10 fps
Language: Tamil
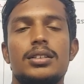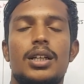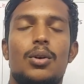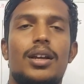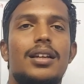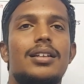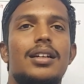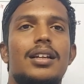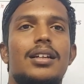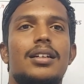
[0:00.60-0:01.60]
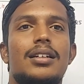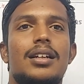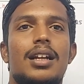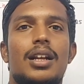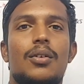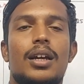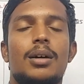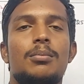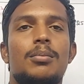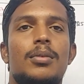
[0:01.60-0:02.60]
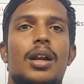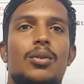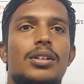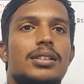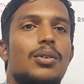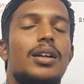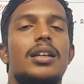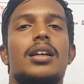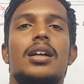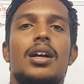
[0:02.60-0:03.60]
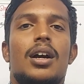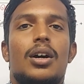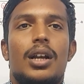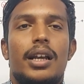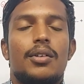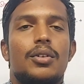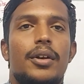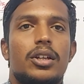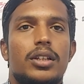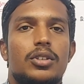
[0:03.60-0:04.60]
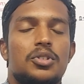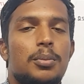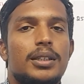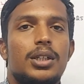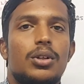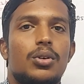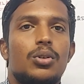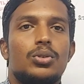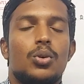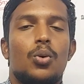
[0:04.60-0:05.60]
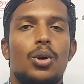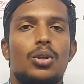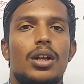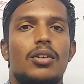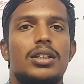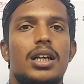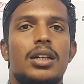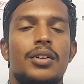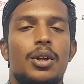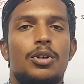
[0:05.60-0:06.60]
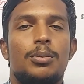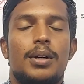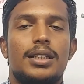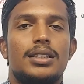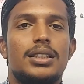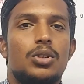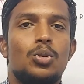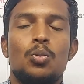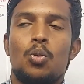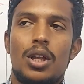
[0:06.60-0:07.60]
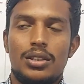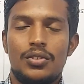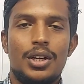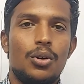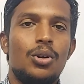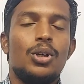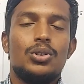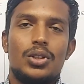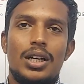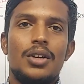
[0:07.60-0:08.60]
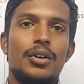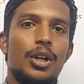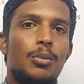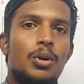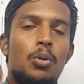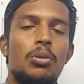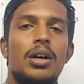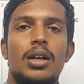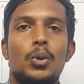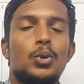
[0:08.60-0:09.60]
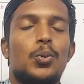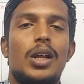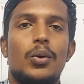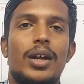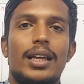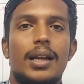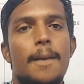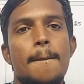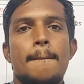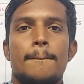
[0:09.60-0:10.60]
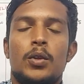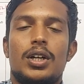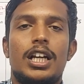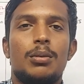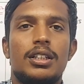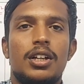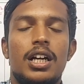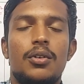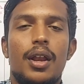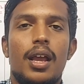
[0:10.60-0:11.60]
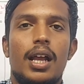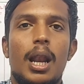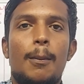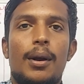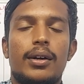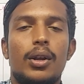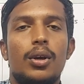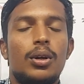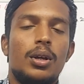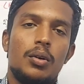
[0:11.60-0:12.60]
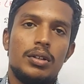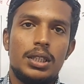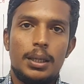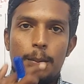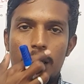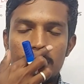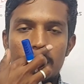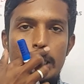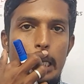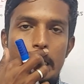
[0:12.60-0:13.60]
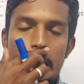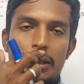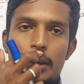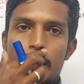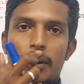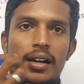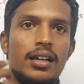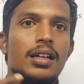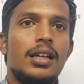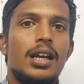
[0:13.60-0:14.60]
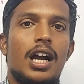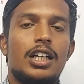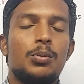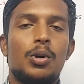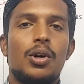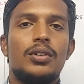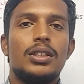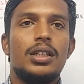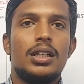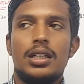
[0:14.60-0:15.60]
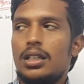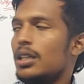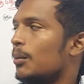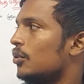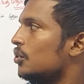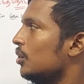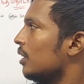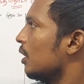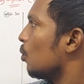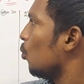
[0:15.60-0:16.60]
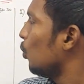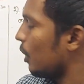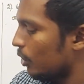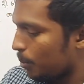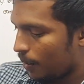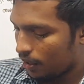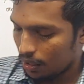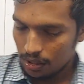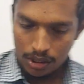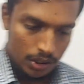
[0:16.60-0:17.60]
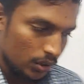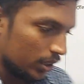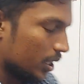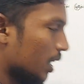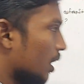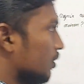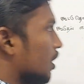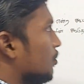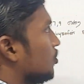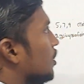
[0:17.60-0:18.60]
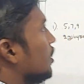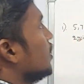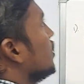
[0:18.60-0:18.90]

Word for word: சரி ஓகே எல்லோரும் வணக்கம் நான் உங்கள் செல்வை ஆல்ரெடி வந்து வீடியோ சீரிஸ் வந்து பார்த்துட்ருக்கோம் ஸோ கூட்டுத்தொடரில் வந்து ரெண்டு வீடியோ வந்து பார்த்தாச்சு இது வந்து மூணாவது வீடியோ ஸோ ரெண்டு வீடியோவுமே ரொம்ப யூஸ்ஃபுல்லாக இருக்கும்னு நினைக்கிறேன் ஸோ கண்டிப்பாக அந்த ரெண்டு வீடியோ யாரெல்லாம் பார்க்கலையோ வந்து பார்த்துட்டு வந்து அடுத்த வீடியோவுக்கு வாங்க அது போக வந்து நம்ம வந்து இன்றைக்கி கூடுதல் வந்து பார்க்கலாம் ஸோ இத்தனை நாள் வந்து நம்ம வந்து